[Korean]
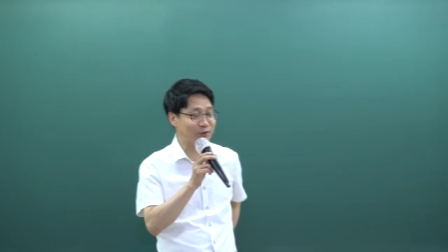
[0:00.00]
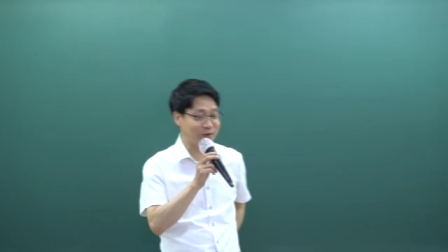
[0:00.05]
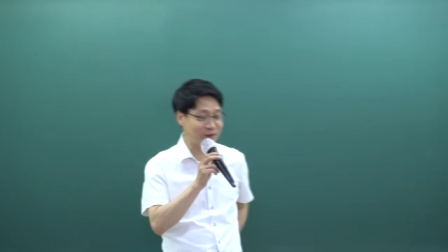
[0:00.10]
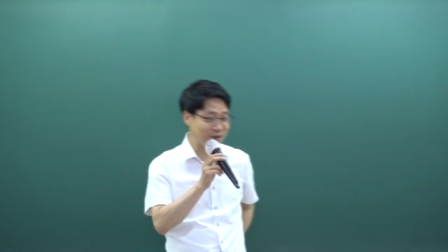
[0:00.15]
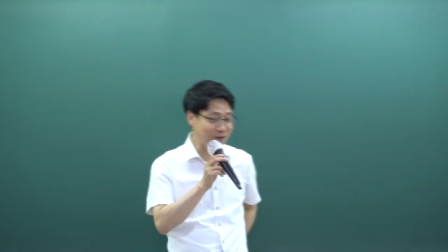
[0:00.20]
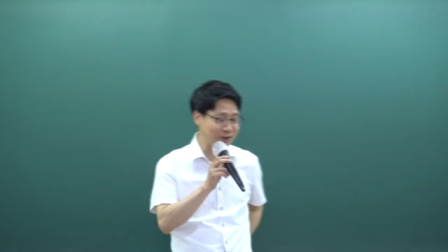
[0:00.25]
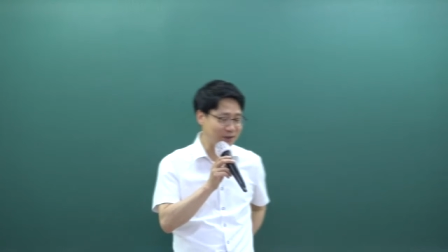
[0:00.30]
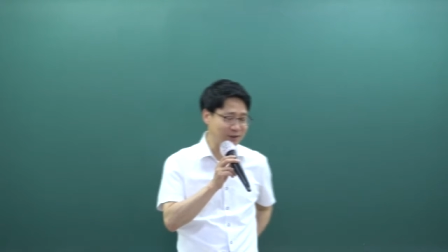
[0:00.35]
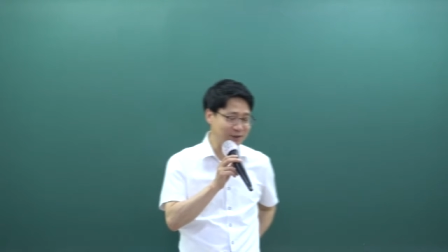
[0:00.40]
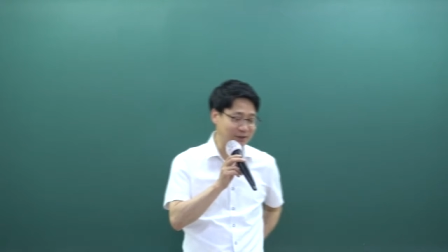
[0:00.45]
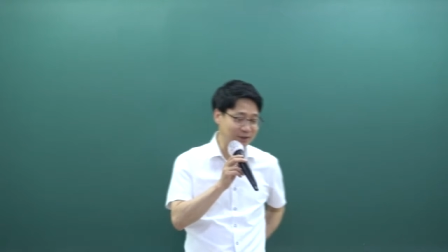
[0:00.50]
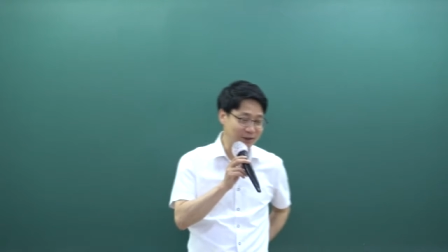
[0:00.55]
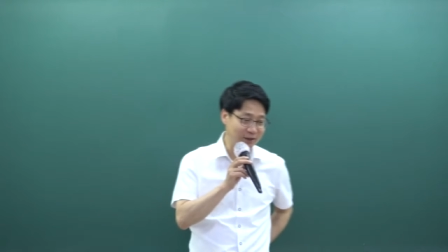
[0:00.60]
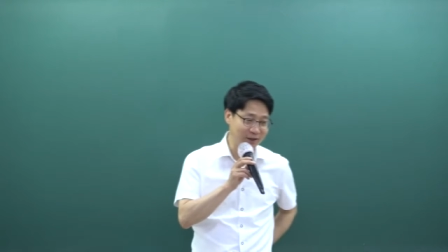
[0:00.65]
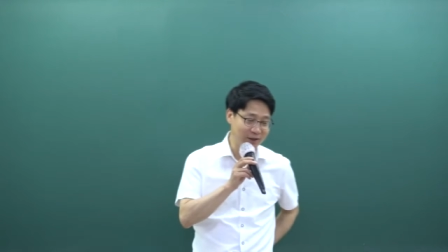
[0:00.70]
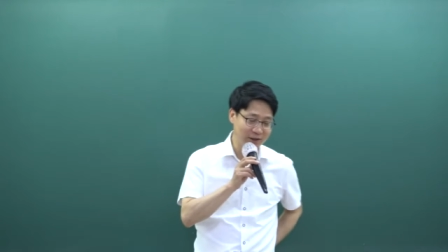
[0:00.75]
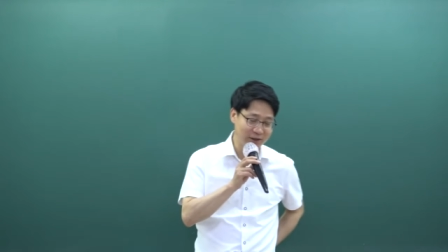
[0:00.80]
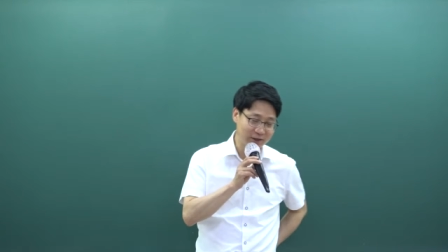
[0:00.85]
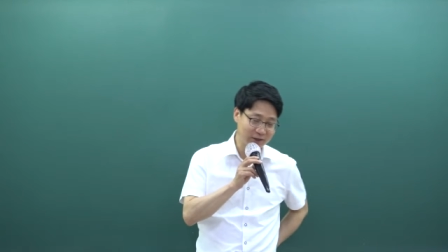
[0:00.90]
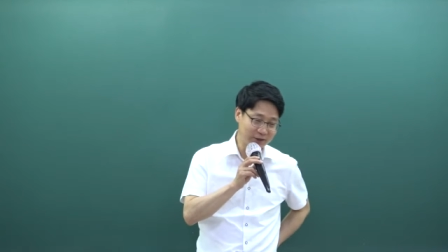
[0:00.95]
재산세,
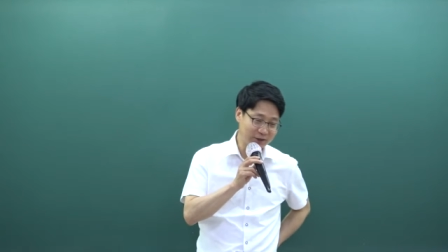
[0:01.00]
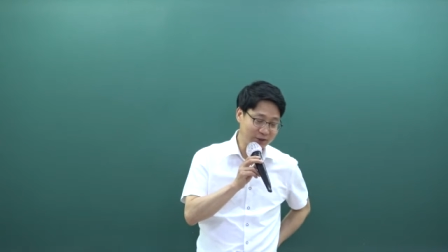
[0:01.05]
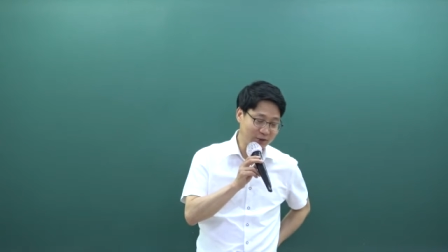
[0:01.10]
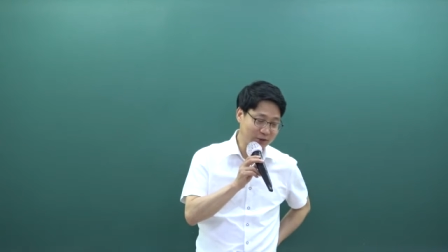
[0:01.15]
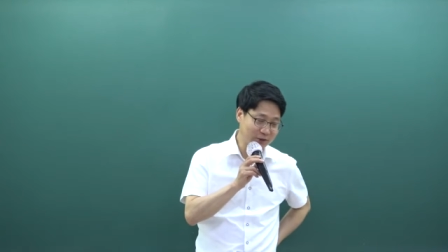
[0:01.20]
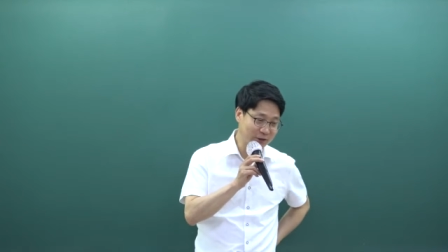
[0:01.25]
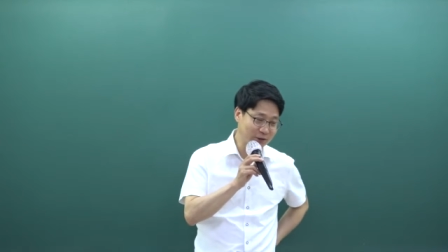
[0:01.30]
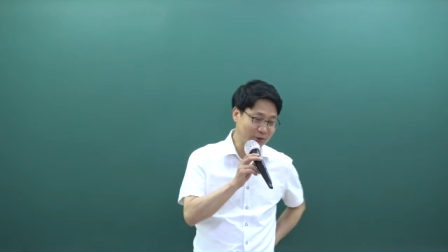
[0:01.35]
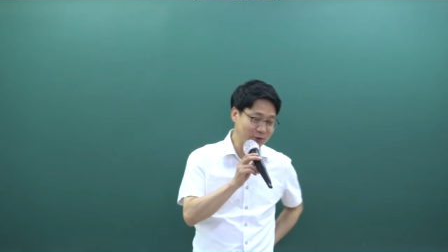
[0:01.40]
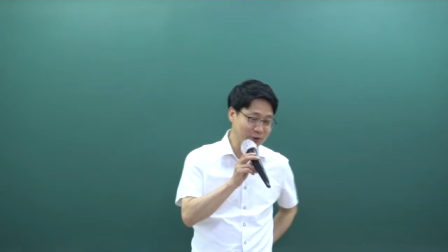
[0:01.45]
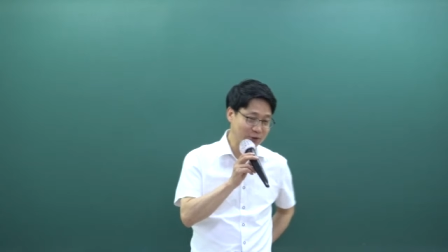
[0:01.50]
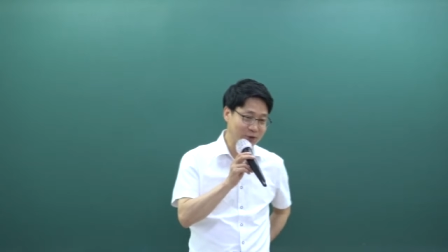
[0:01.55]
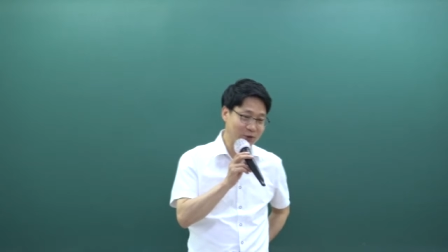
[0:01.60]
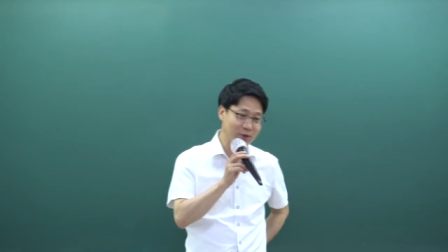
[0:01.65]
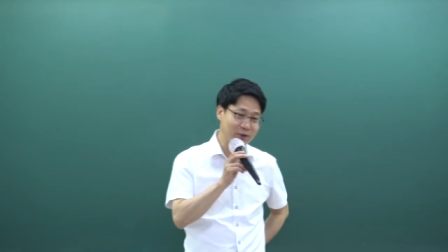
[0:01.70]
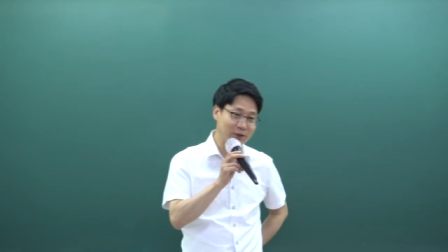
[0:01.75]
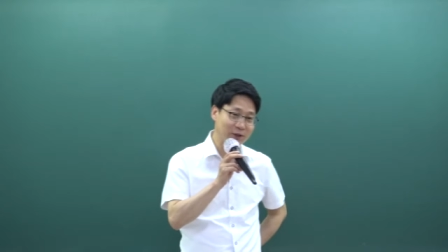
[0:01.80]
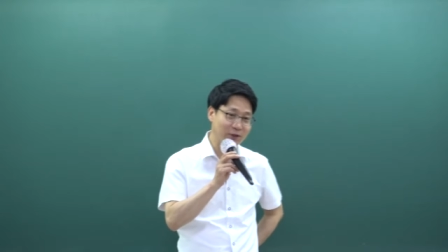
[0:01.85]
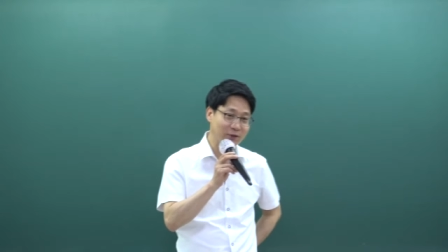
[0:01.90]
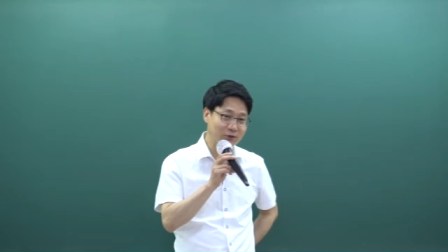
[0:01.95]

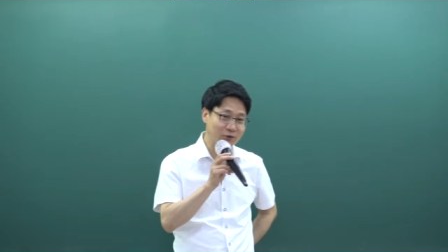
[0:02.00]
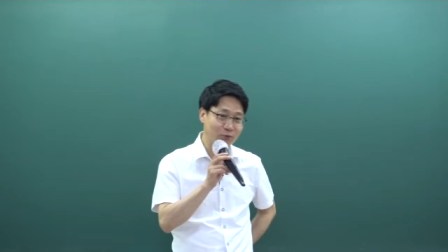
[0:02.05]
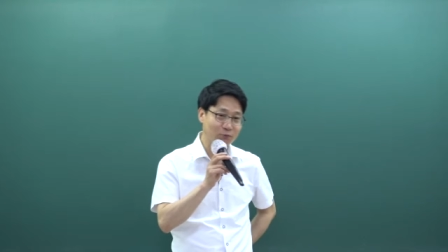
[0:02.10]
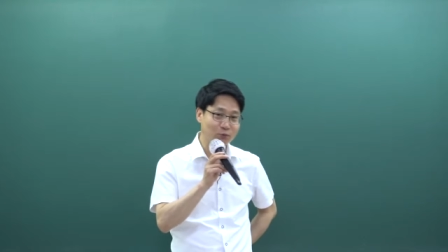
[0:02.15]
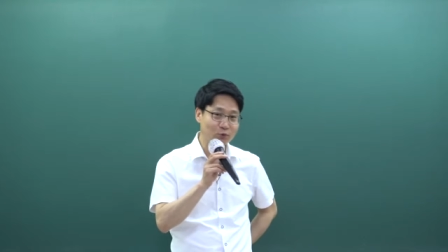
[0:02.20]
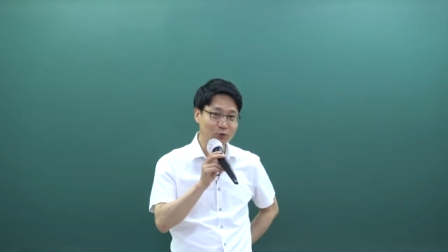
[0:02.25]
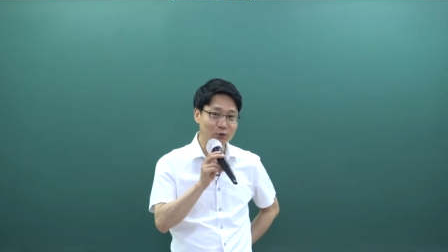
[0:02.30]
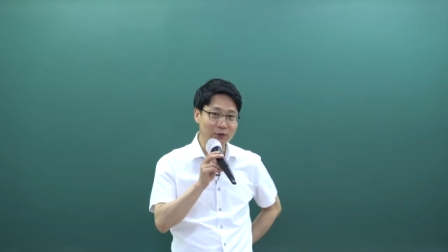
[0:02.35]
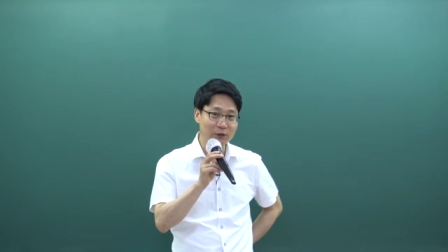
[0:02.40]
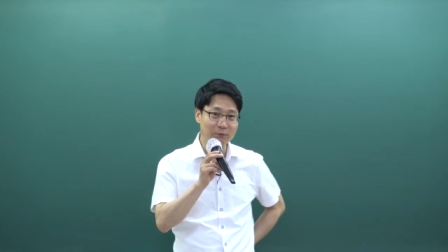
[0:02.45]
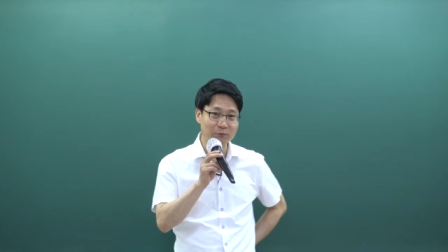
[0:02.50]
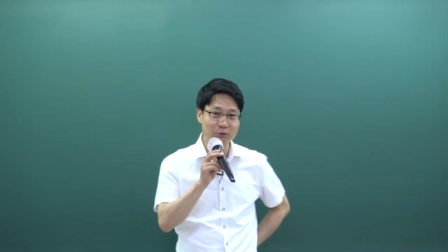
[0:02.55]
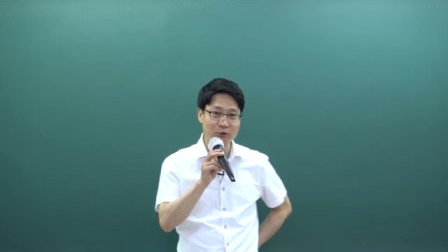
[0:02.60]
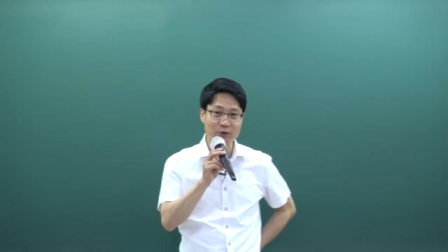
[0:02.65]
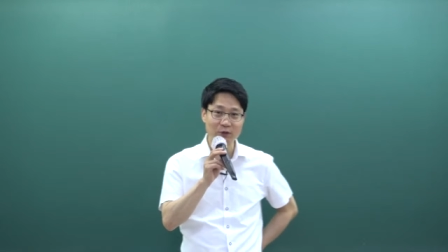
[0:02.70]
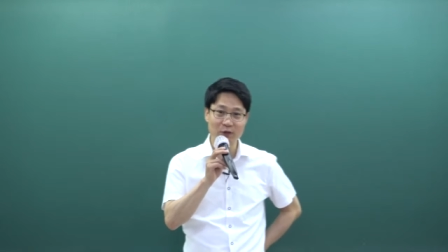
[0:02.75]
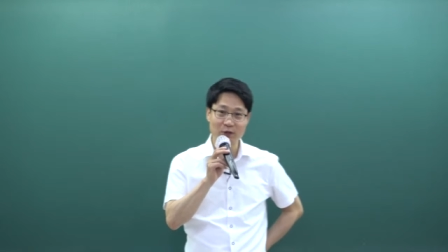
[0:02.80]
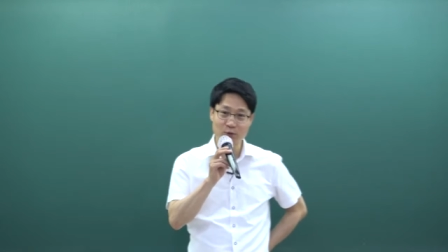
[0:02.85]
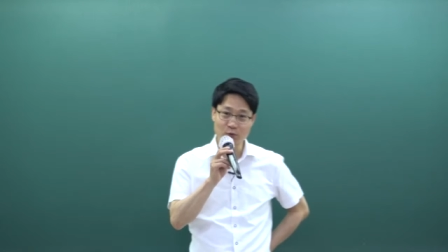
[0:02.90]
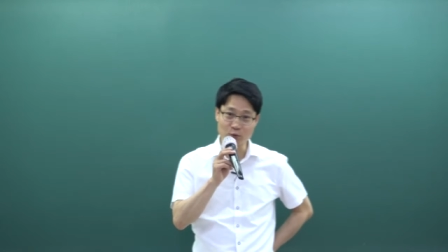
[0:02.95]
지역자원시설세,
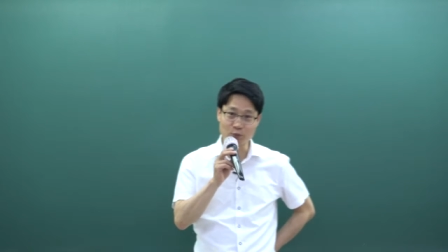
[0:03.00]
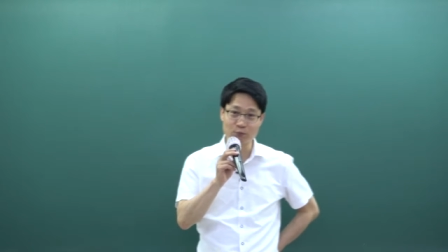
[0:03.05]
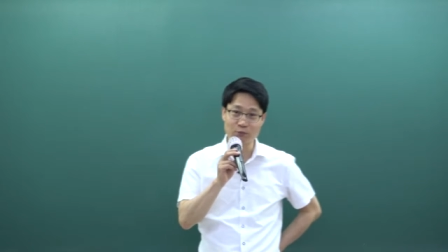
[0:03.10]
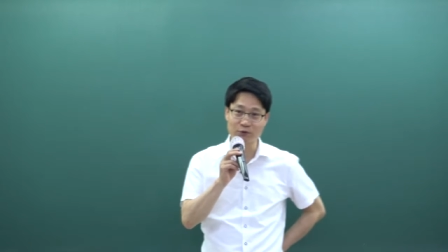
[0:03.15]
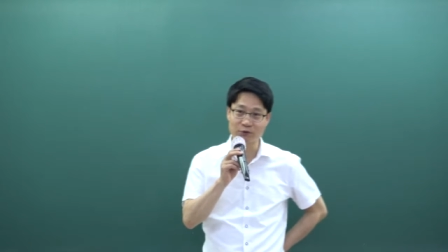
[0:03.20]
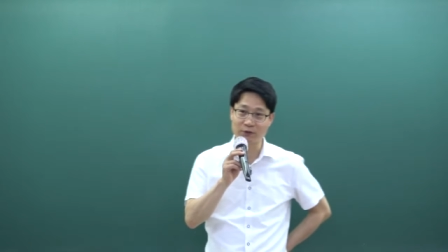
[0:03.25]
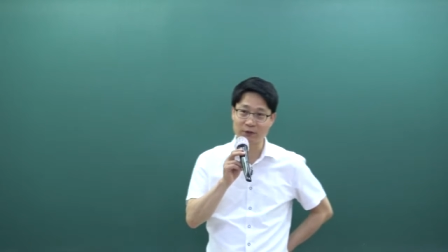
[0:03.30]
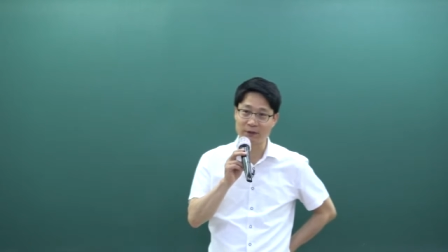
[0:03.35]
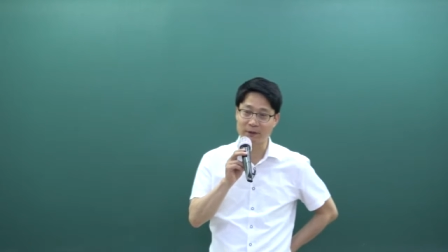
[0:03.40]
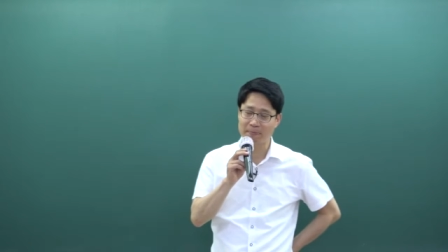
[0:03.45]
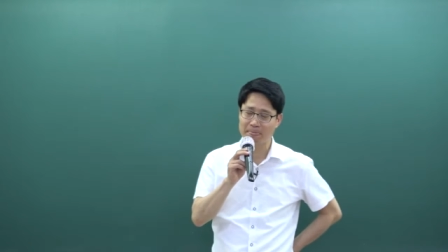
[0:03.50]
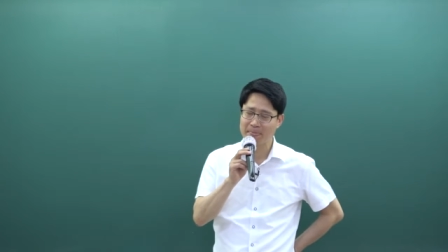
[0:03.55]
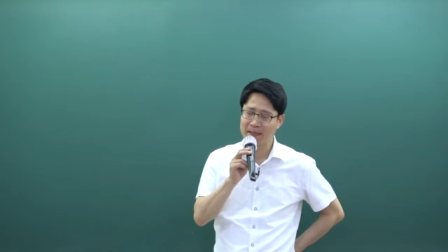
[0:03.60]
특정부동산분, 종부세.